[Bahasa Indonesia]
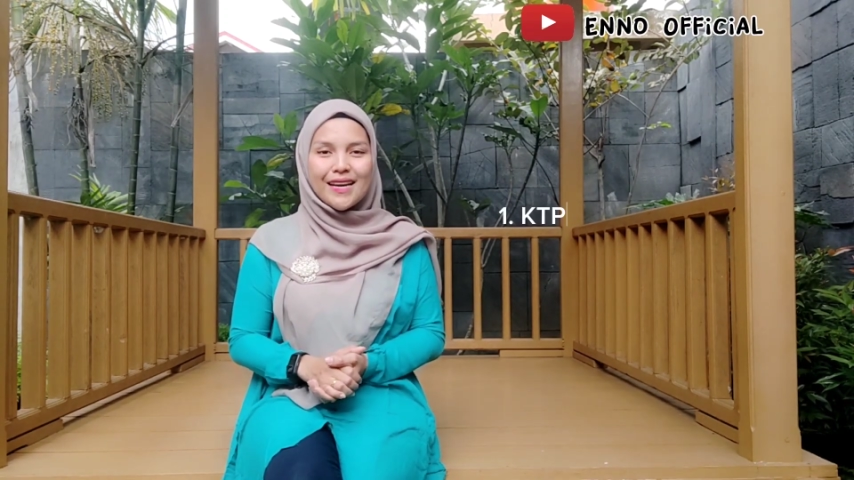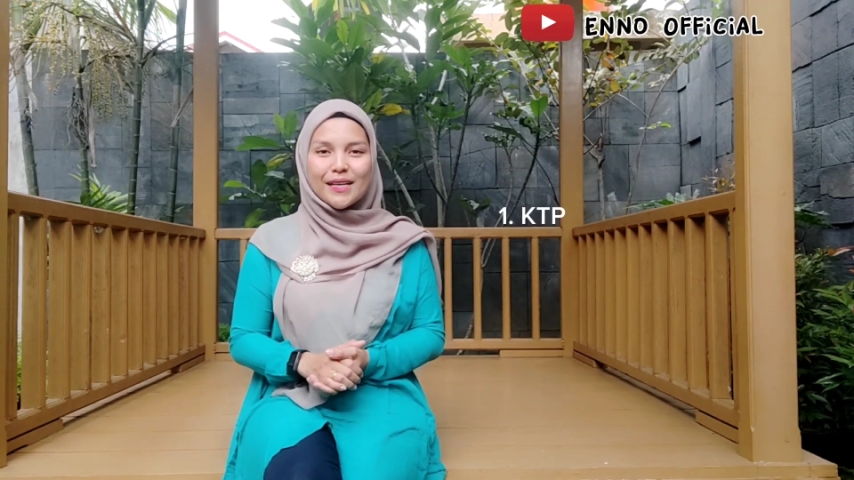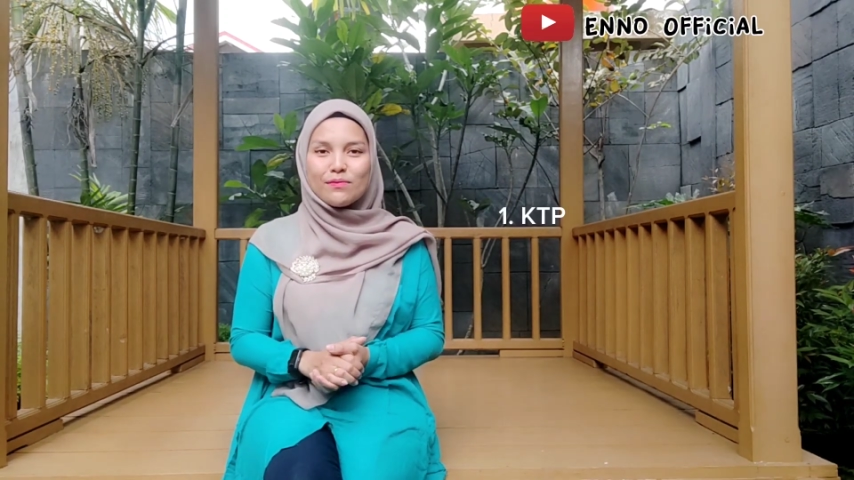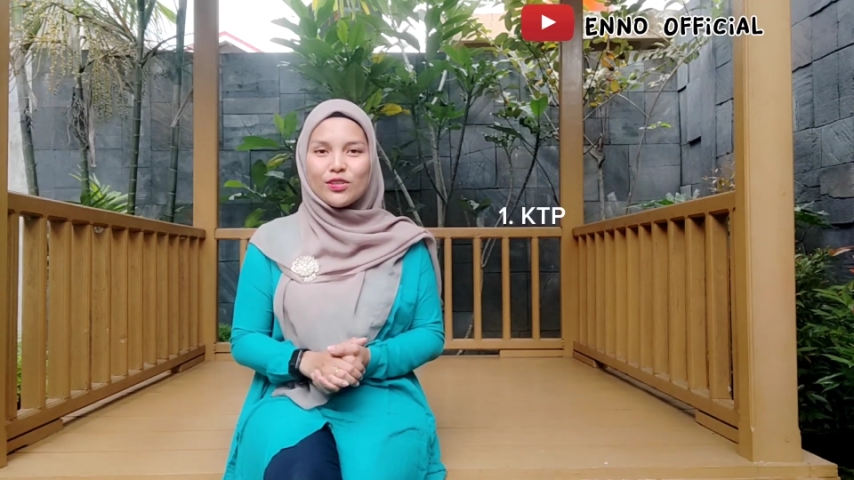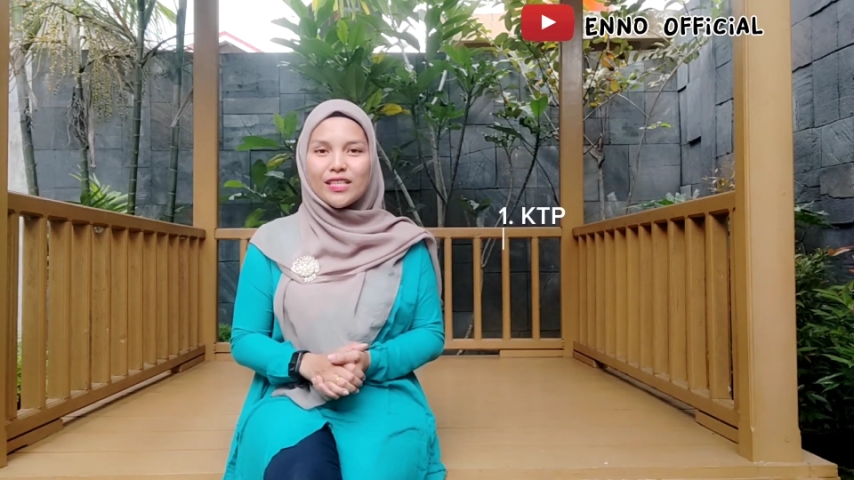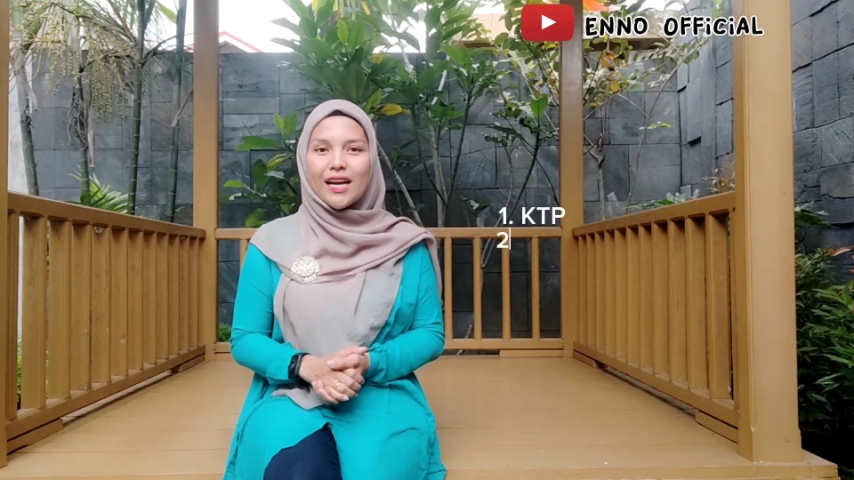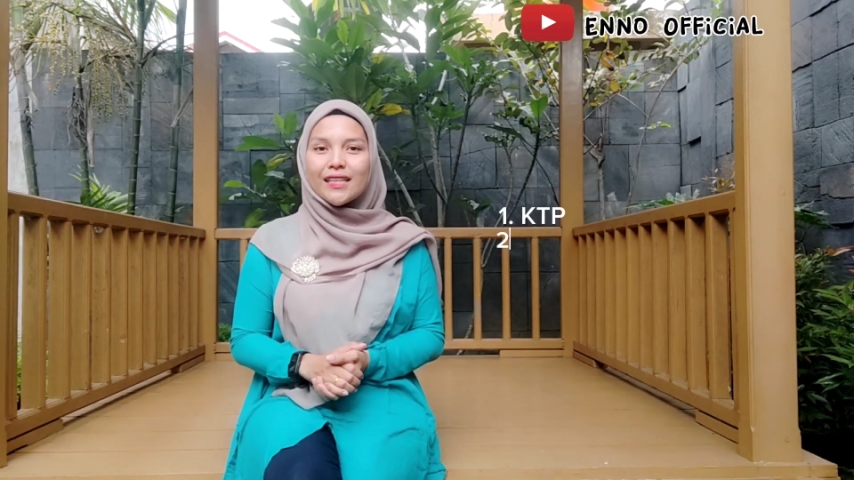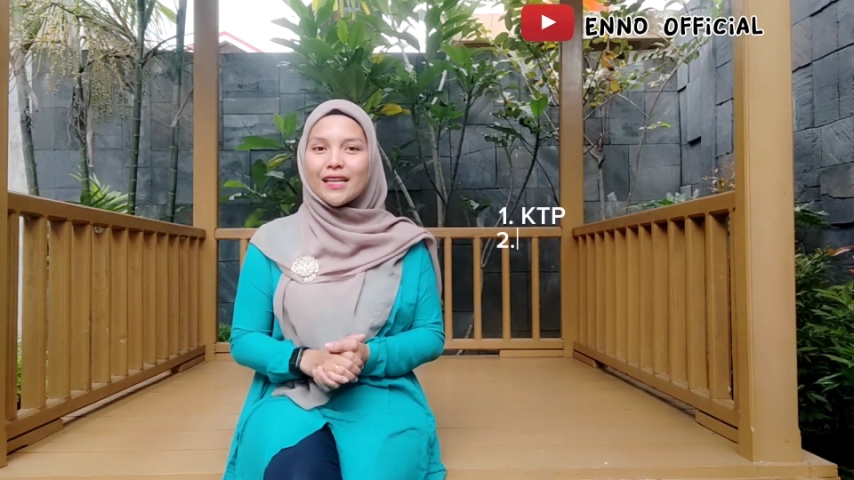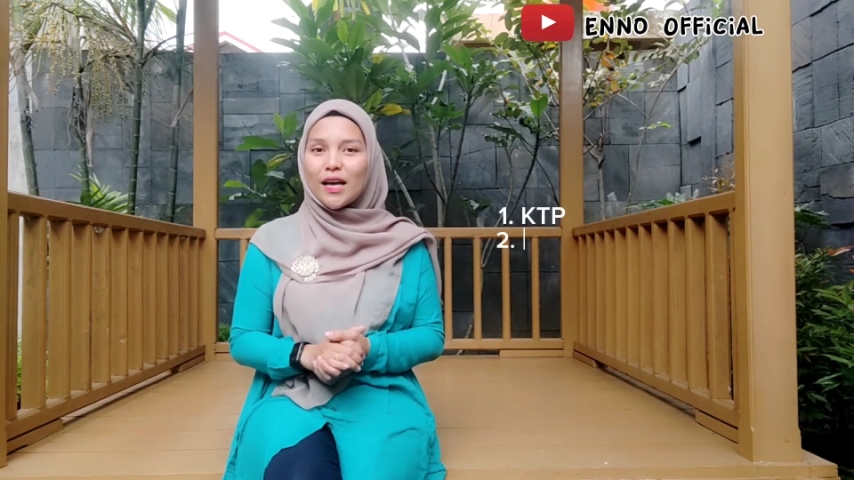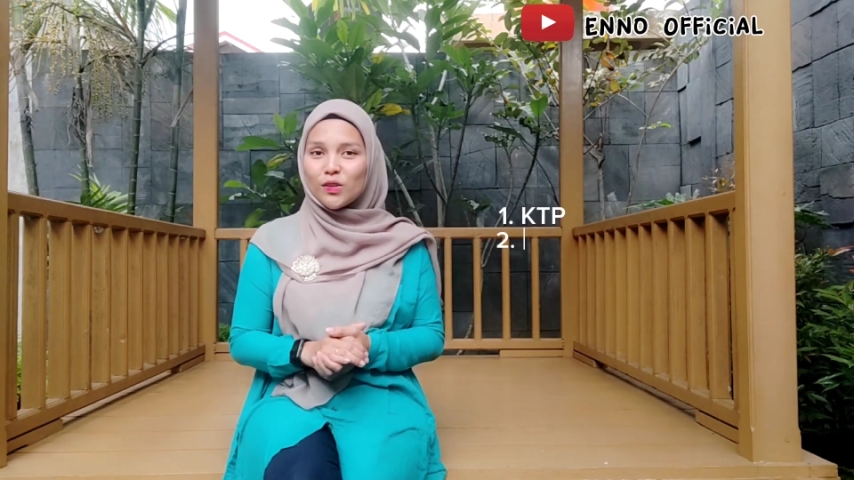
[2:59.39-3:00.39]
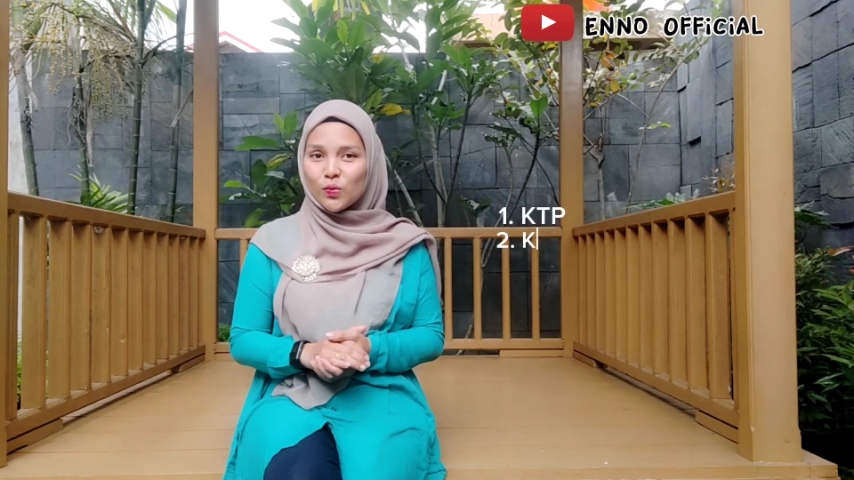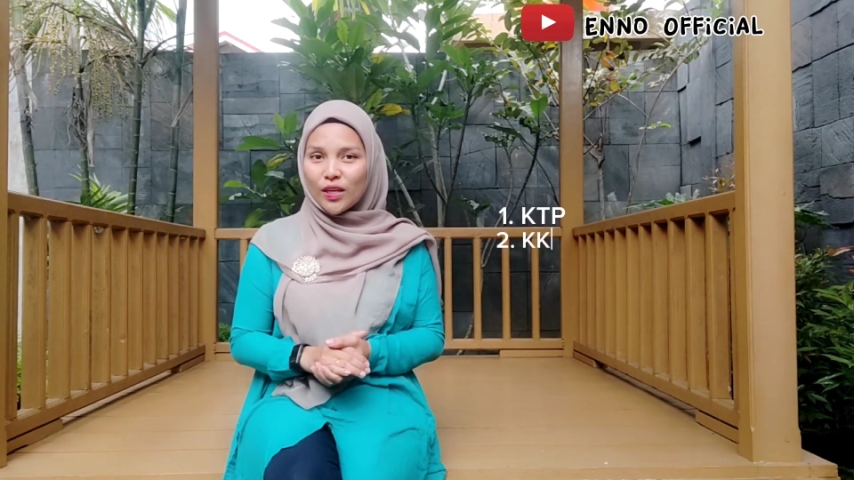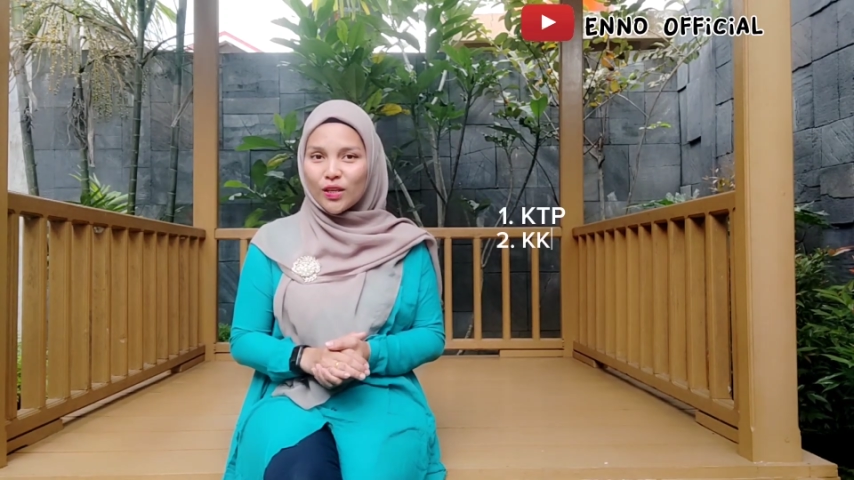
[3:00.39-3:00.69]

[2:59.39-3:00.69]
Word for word: kemudian kartu